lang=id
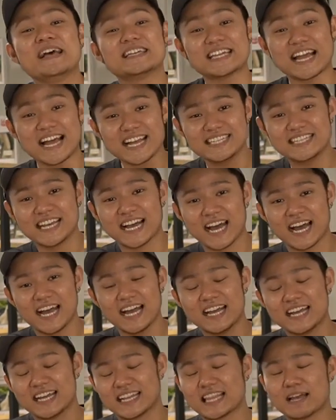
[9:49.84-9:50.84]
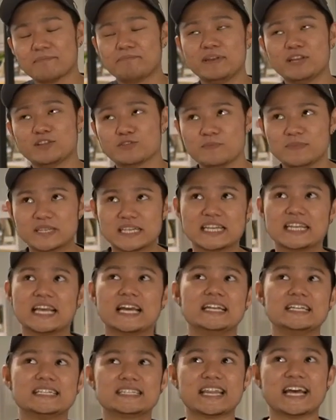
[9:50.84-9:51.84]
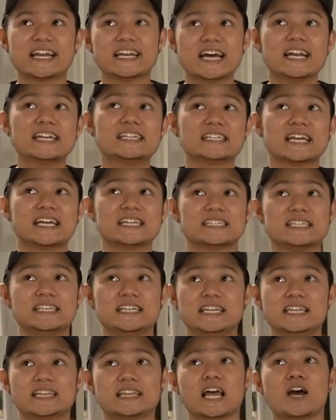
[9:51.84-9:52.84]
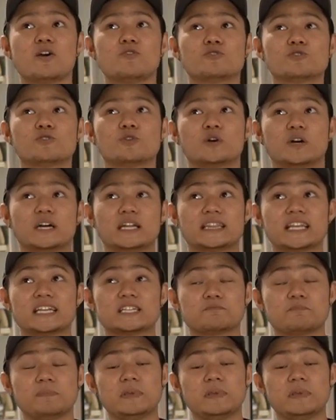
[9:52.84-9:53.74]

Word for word: biasa aja tapi itu bisa jadi standarisasi kita untuk ngetes